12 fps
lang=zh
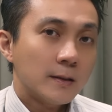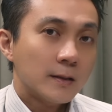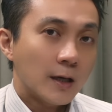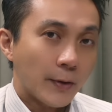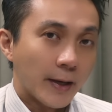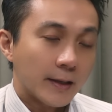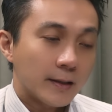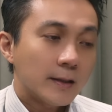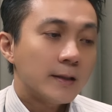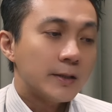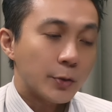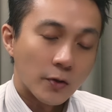各位
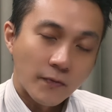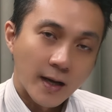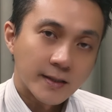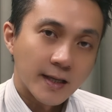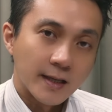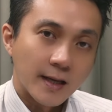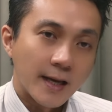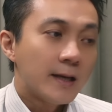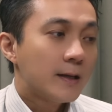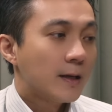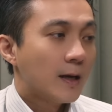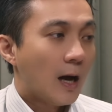你会发现，诶，
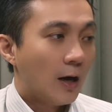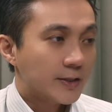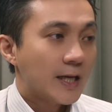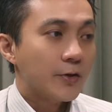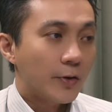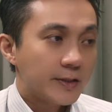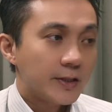好像有一